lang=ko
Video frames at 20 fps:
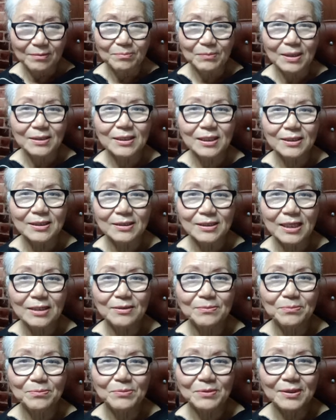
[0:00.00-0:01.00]
만약에
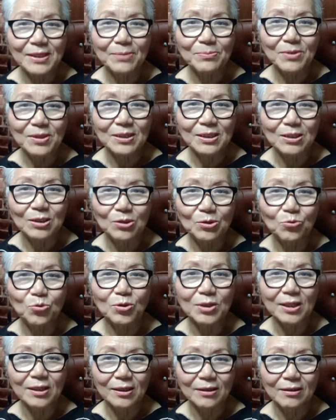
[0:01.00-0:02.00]
생, 생명이
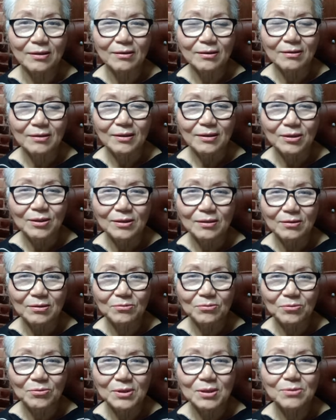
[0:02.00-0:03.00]
이독에
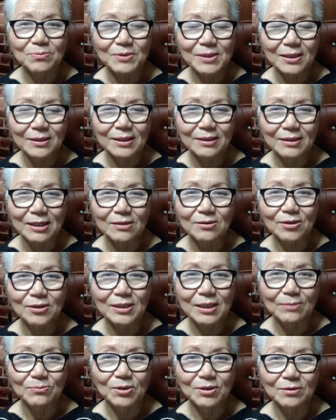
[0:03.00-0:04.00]
위급상황에
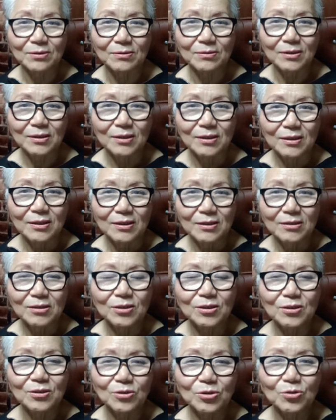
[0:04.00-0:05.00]
달려있다면은
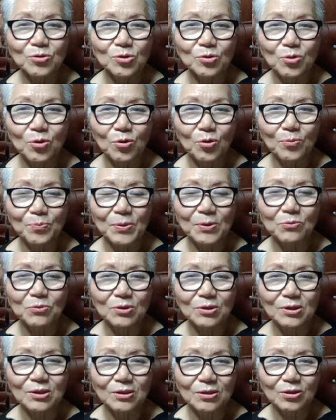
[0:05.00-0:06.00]
그들 스스로
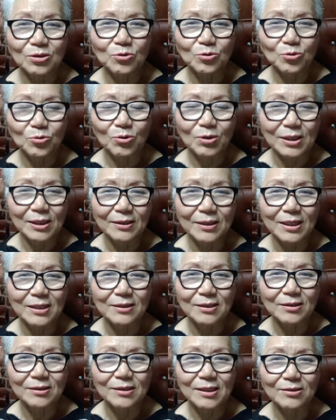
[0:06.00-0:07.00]
병원 스스로가
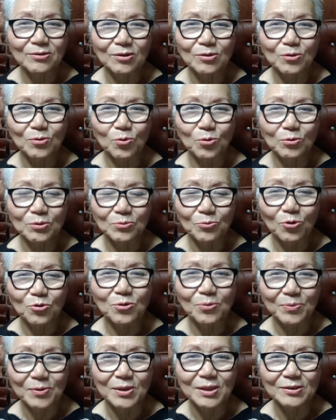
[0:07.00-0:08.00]
헬기를 해서
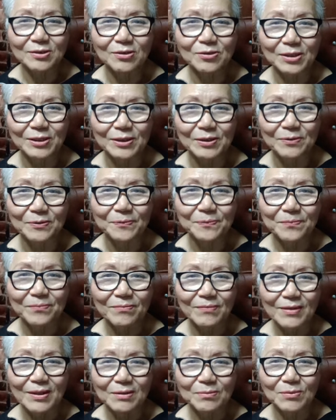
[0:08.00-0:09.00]
올려 보냈을 거예요.
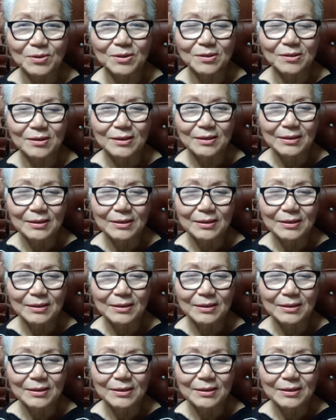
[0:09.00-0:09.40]
뭐